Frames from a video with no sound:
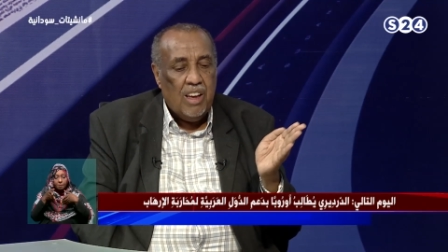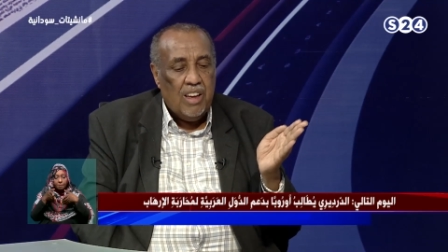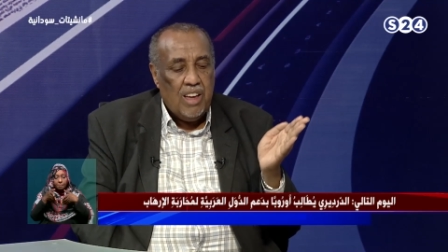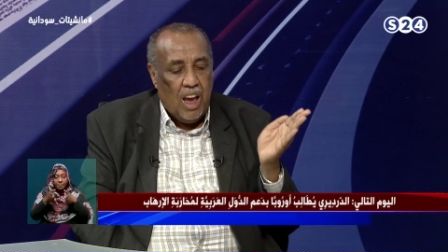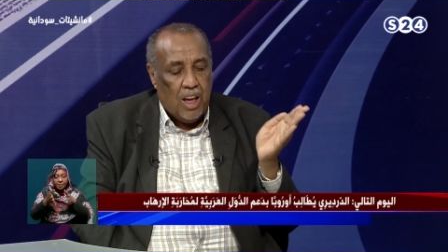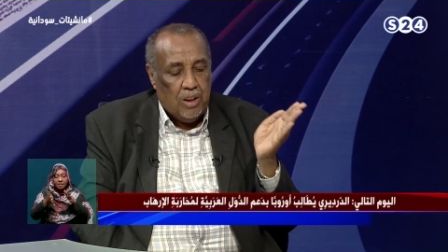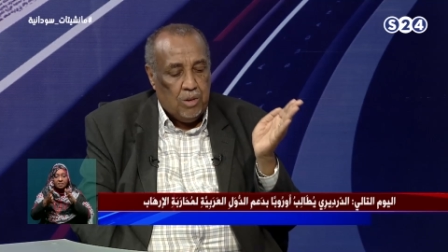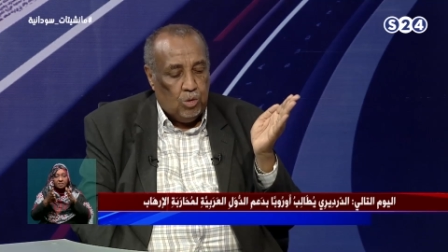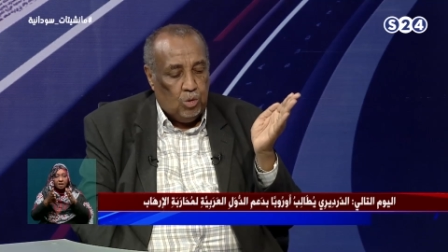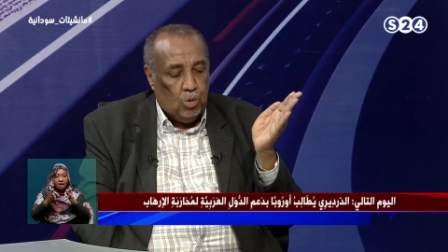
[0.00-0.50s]

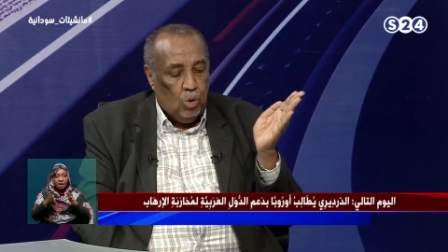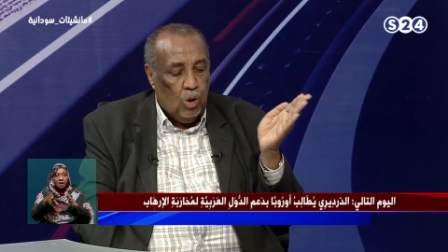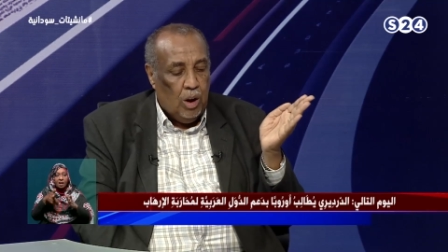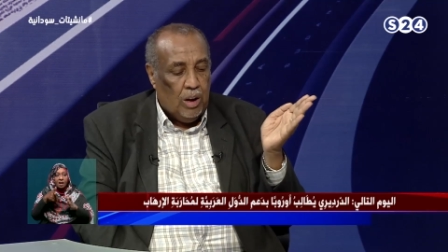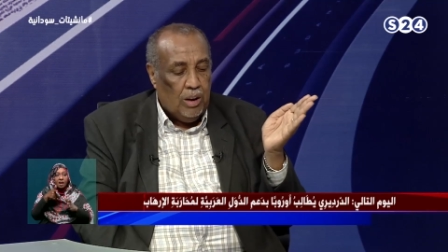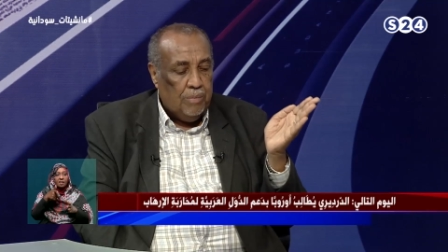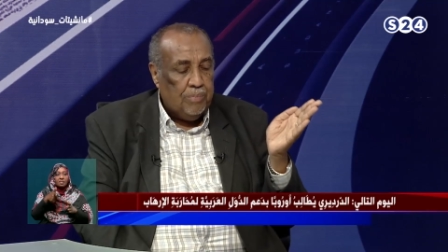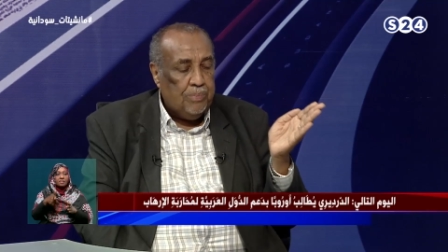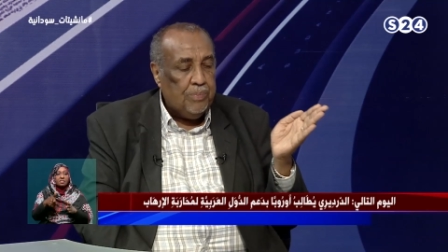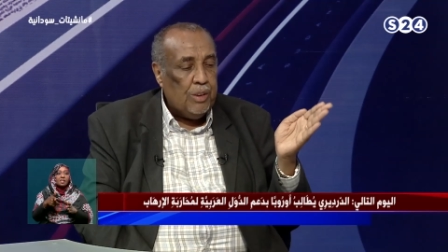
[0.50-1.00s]
يعني
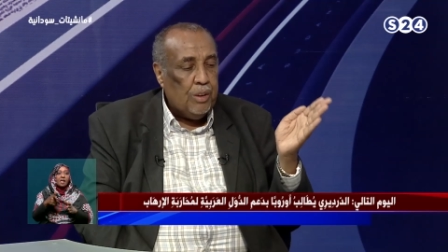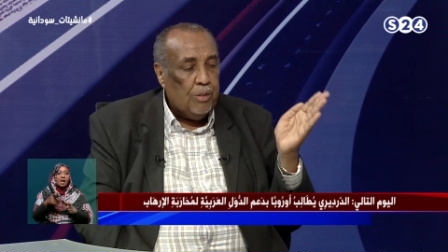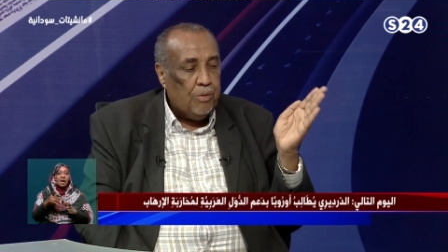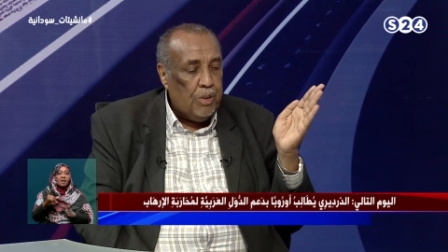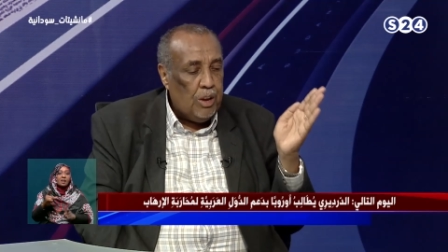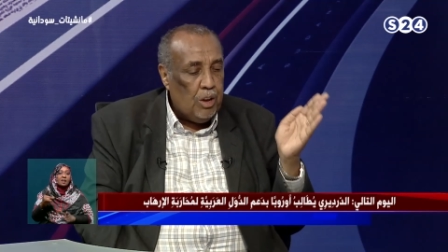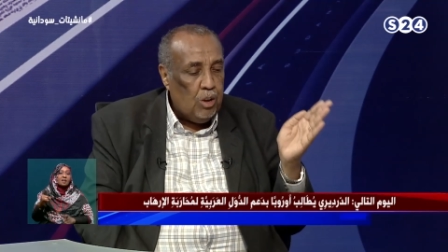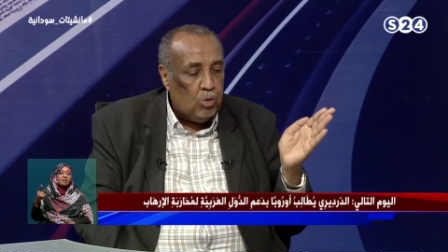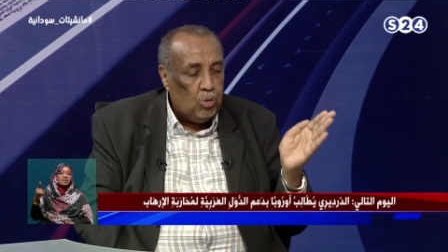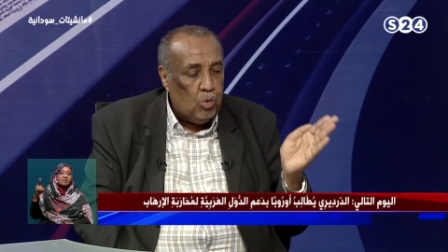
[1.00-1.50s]
دول
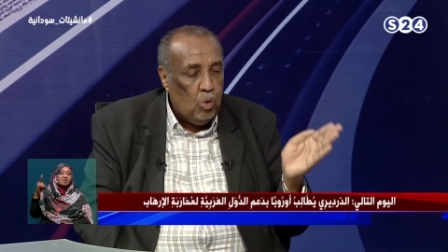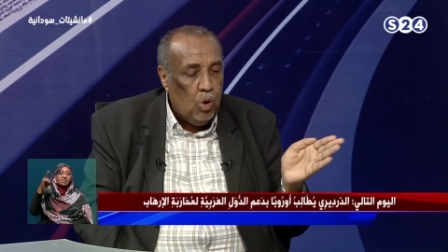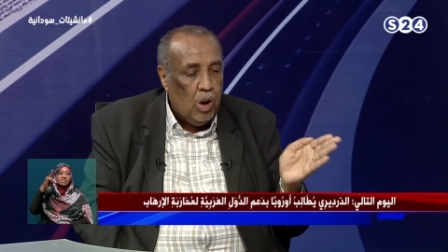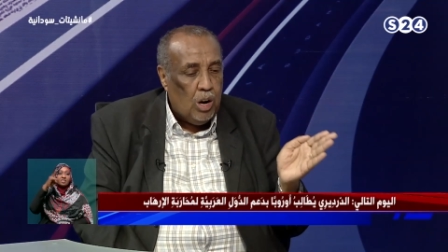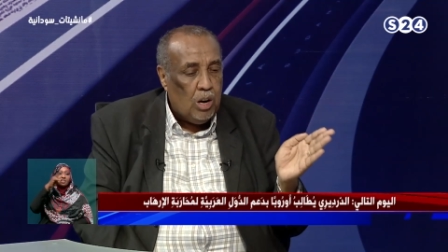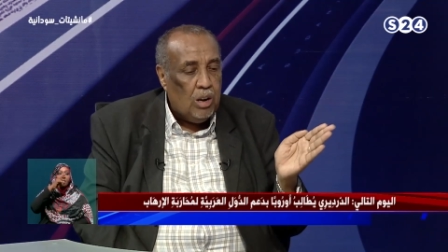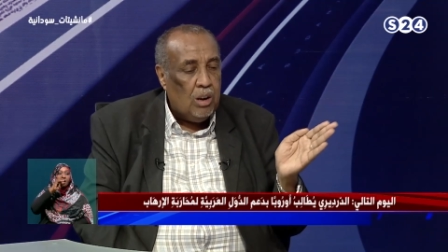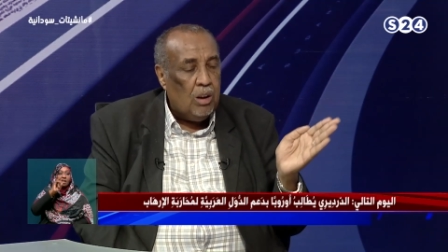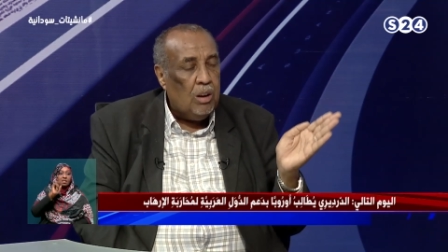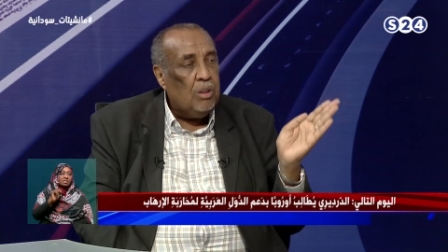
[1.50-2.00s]
في
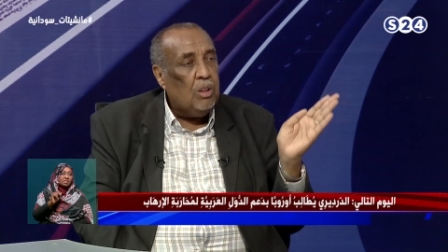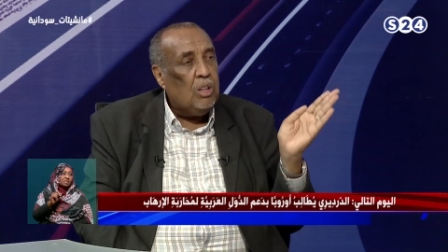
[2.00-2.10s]
دول